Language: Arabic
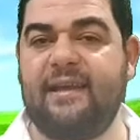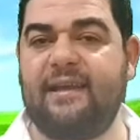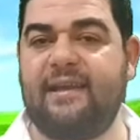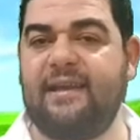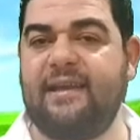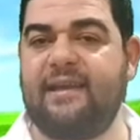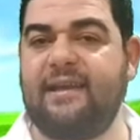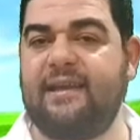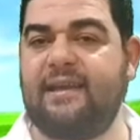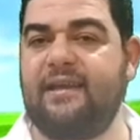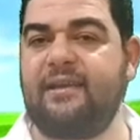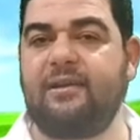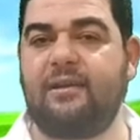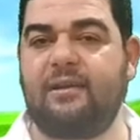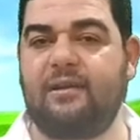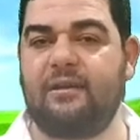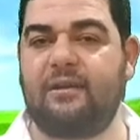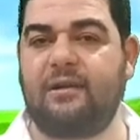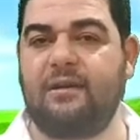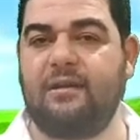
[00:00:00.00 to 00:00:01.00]
إله إلا
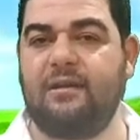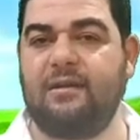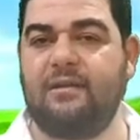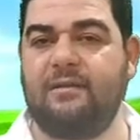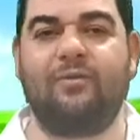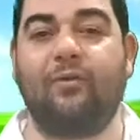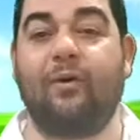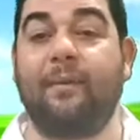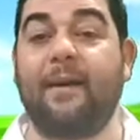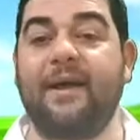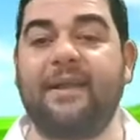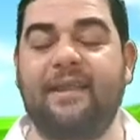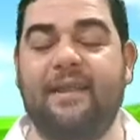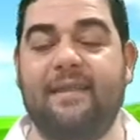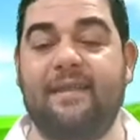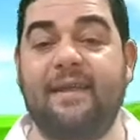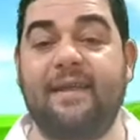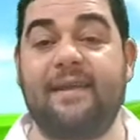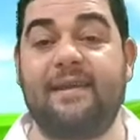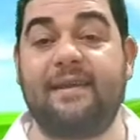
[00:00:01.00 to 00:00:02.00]
الله وبعد
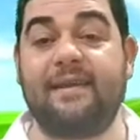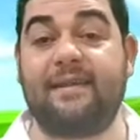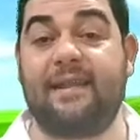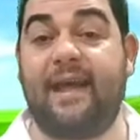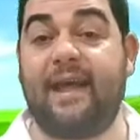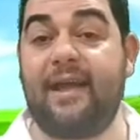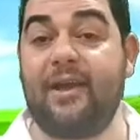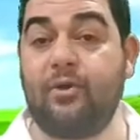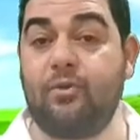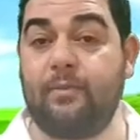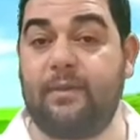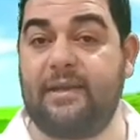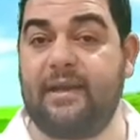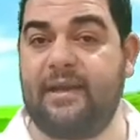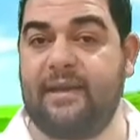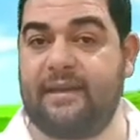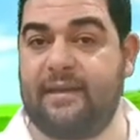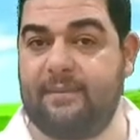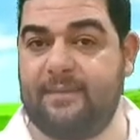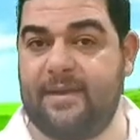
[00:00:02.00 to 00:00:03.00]
ذلك دعاهم إلى
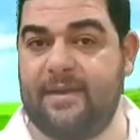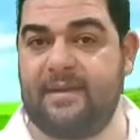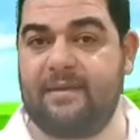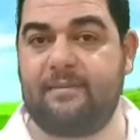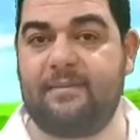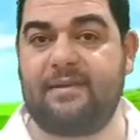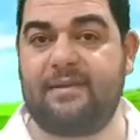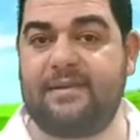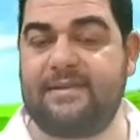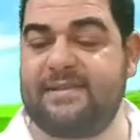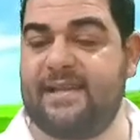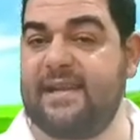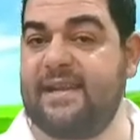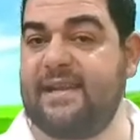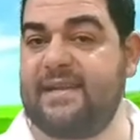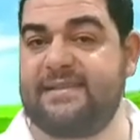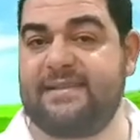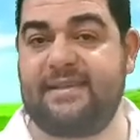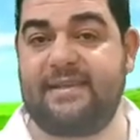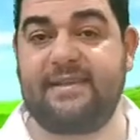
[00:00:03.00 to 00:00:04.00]
الإيمان
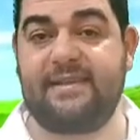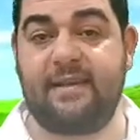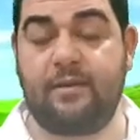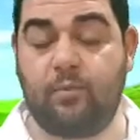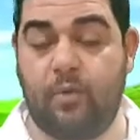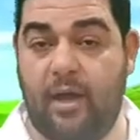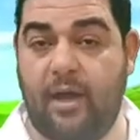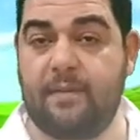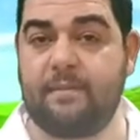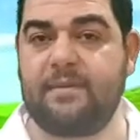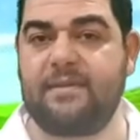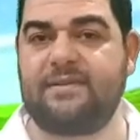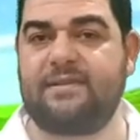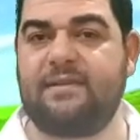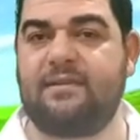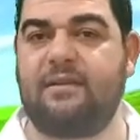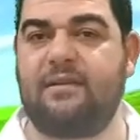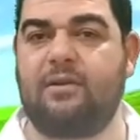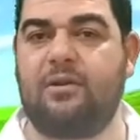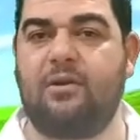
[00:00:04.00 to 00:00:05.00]
برسالة سيدنا محمد
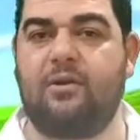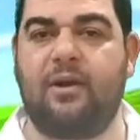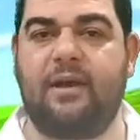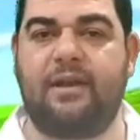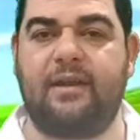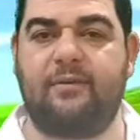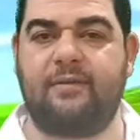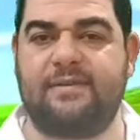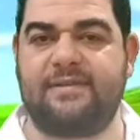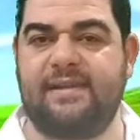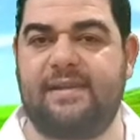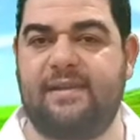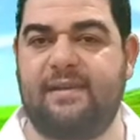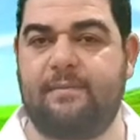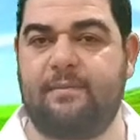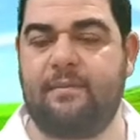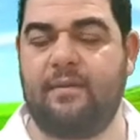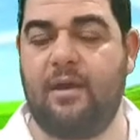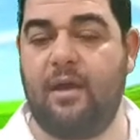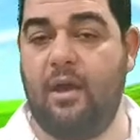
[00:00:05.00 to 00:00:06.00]
صلى الله عليه
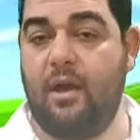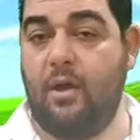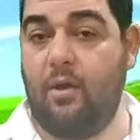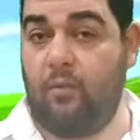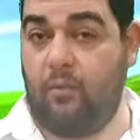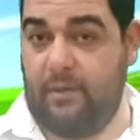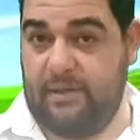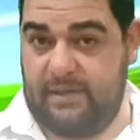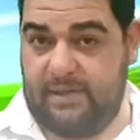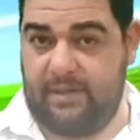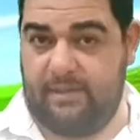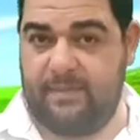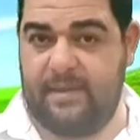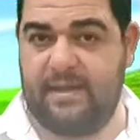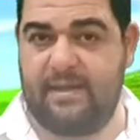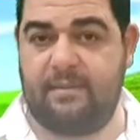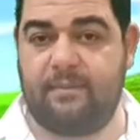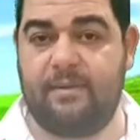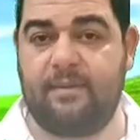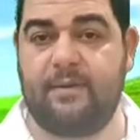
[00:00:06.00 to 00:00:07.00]
وسلم
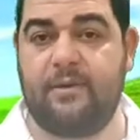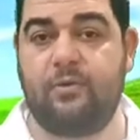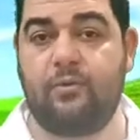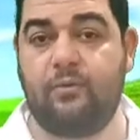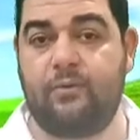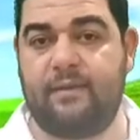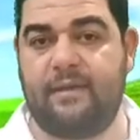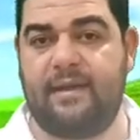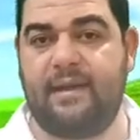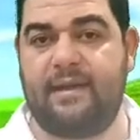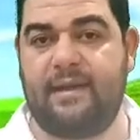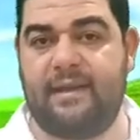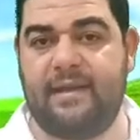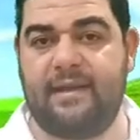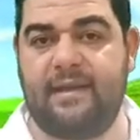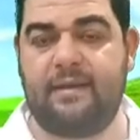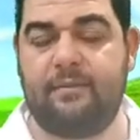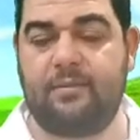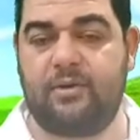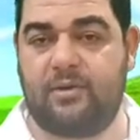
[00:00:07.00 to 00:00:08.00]
والإيمان بما أنزل
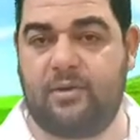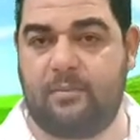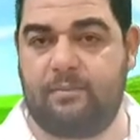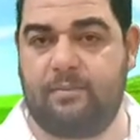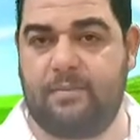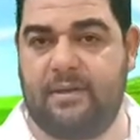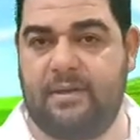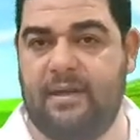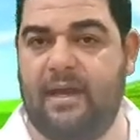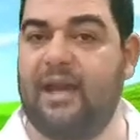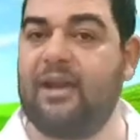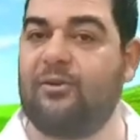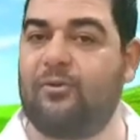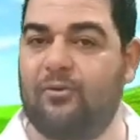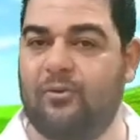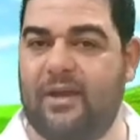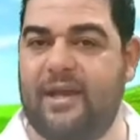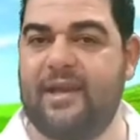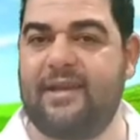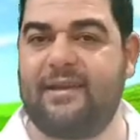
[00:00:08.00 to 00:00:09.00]
إليه من ربه
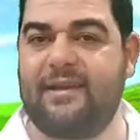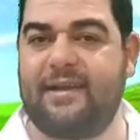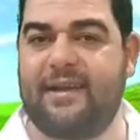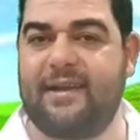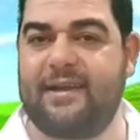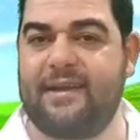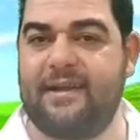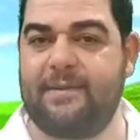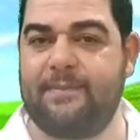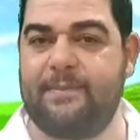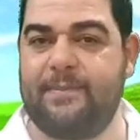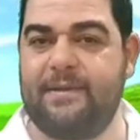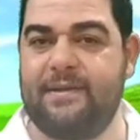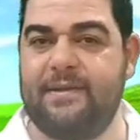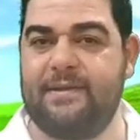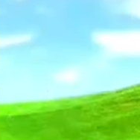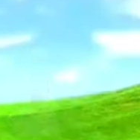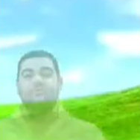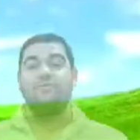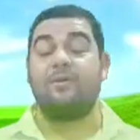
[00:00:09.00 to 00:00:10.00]
القرآن الكريم
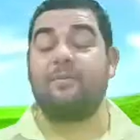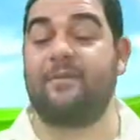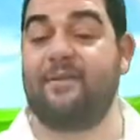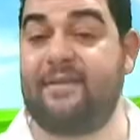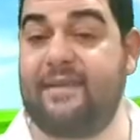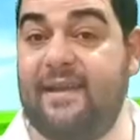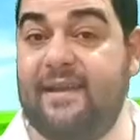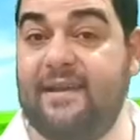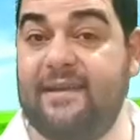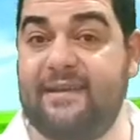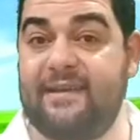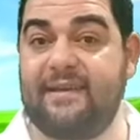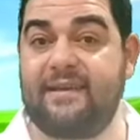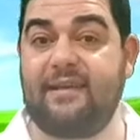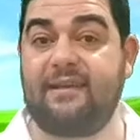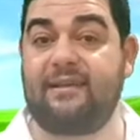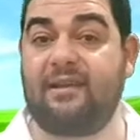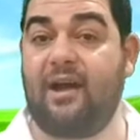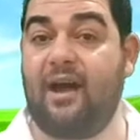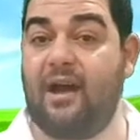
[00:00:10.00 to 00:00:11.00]
وبذلك
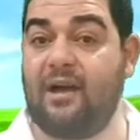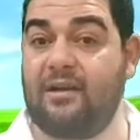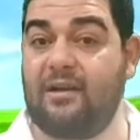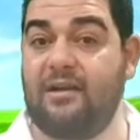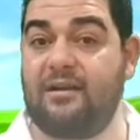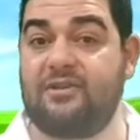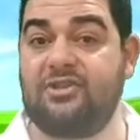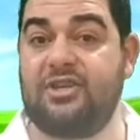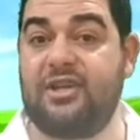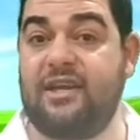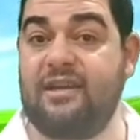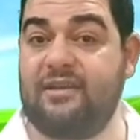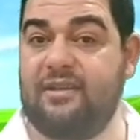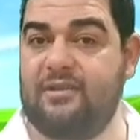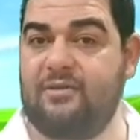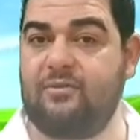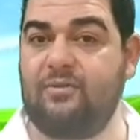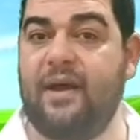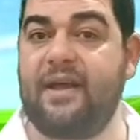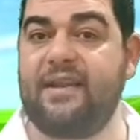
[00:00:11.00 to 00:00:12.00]
يتحقق شهادة
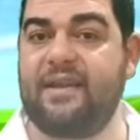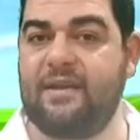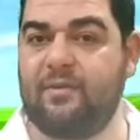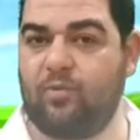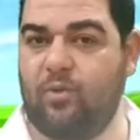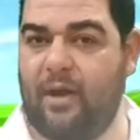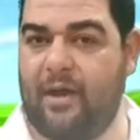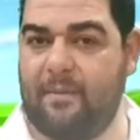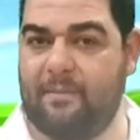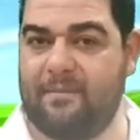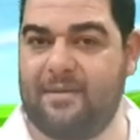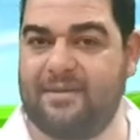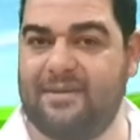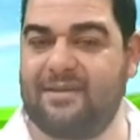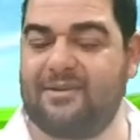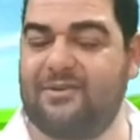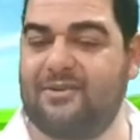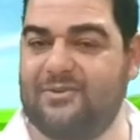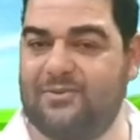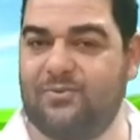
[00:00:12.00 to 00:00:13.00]
أن
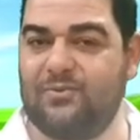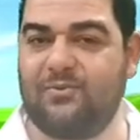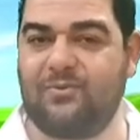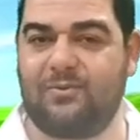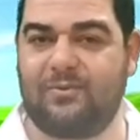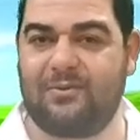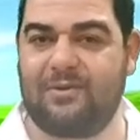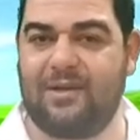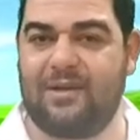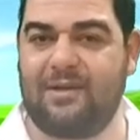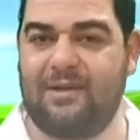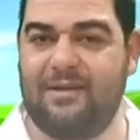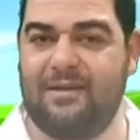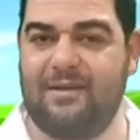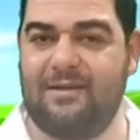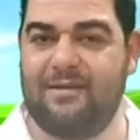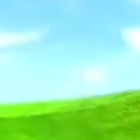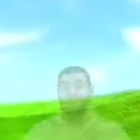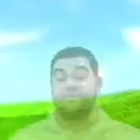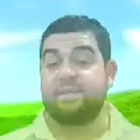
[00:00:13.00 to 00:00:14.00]
محمدا رسول الله
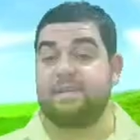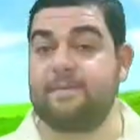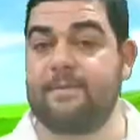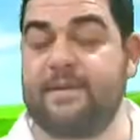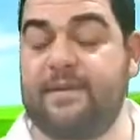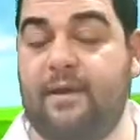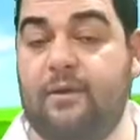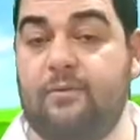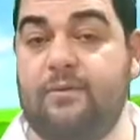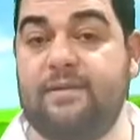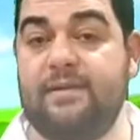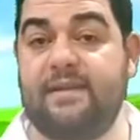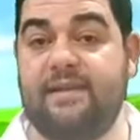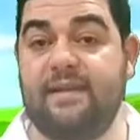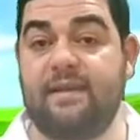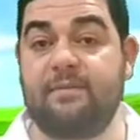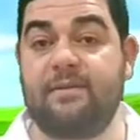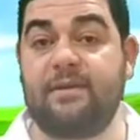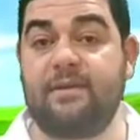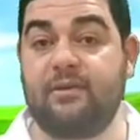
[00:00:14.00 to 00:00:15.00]
وزي ما تعودنا
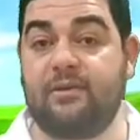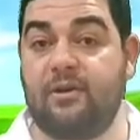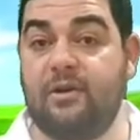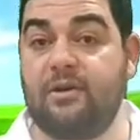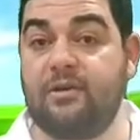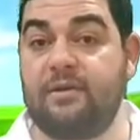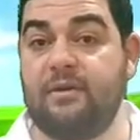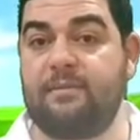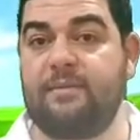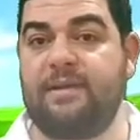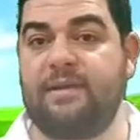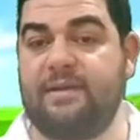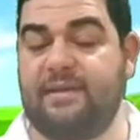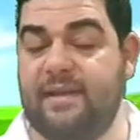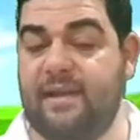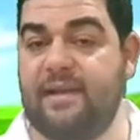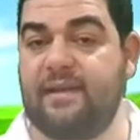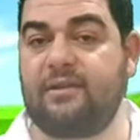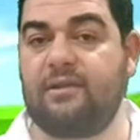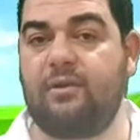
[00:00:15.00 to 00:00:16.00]
دايما نقارن بين
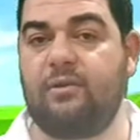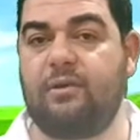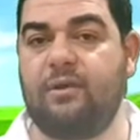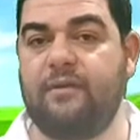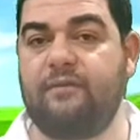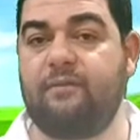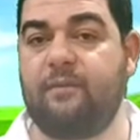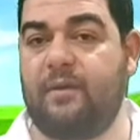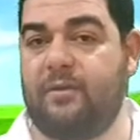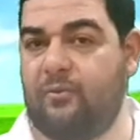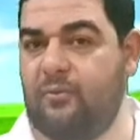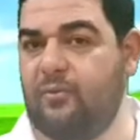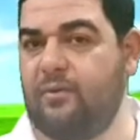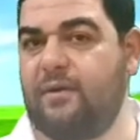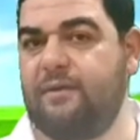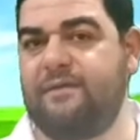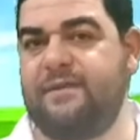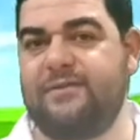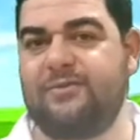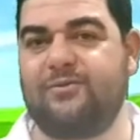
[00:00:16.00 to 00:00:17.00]
ثلاث طوائف مذكورة
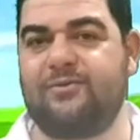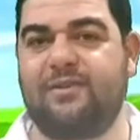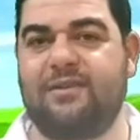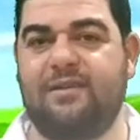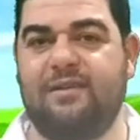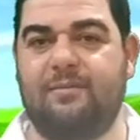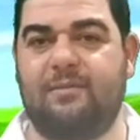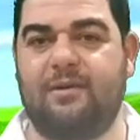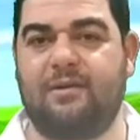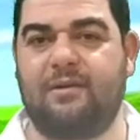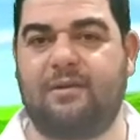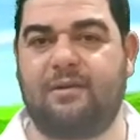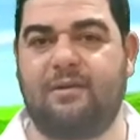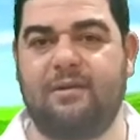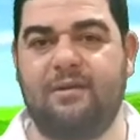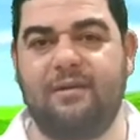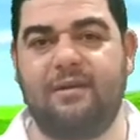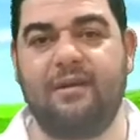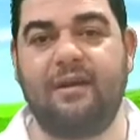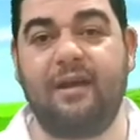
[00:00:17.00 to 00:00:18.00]
في سورة البقرة
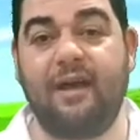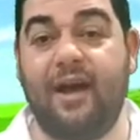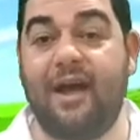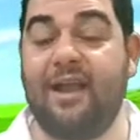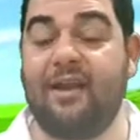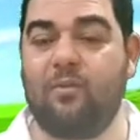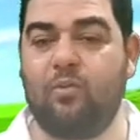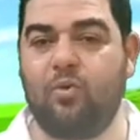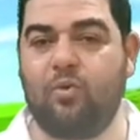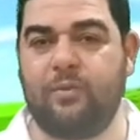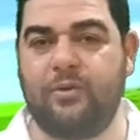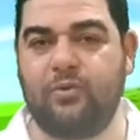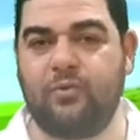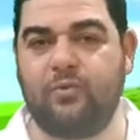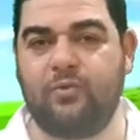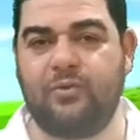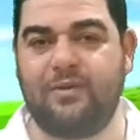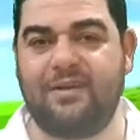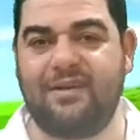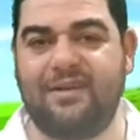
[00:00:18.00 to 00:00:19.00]

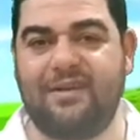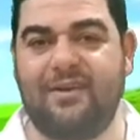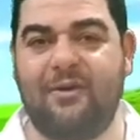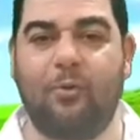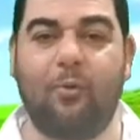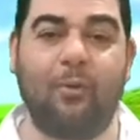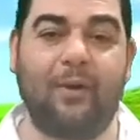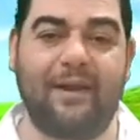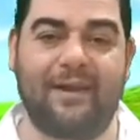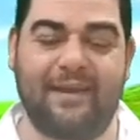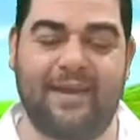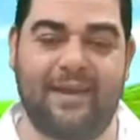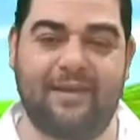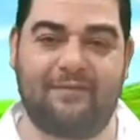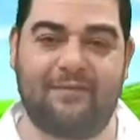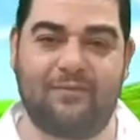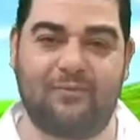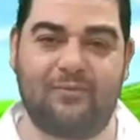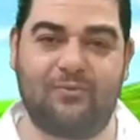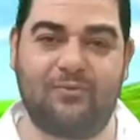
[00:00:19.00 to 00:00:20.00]
المؤمنون
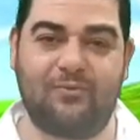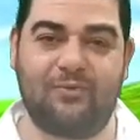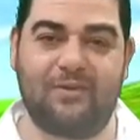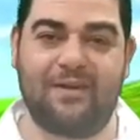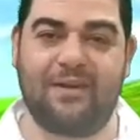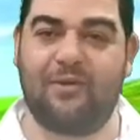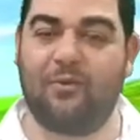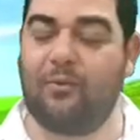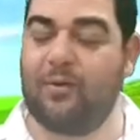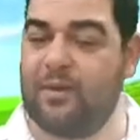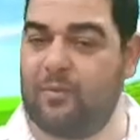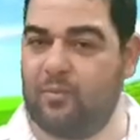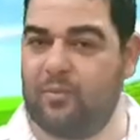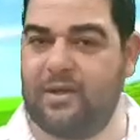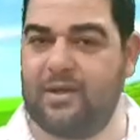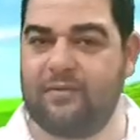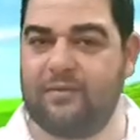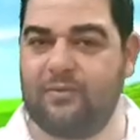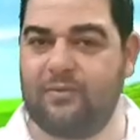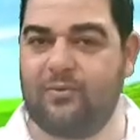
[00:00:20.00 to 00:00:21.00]
والكافرون
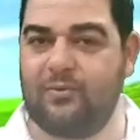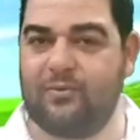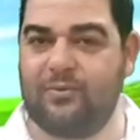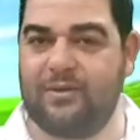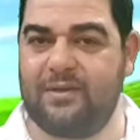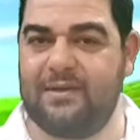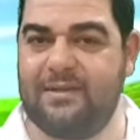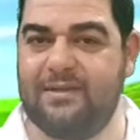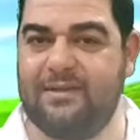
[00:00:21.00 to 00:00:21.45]
والمنافقون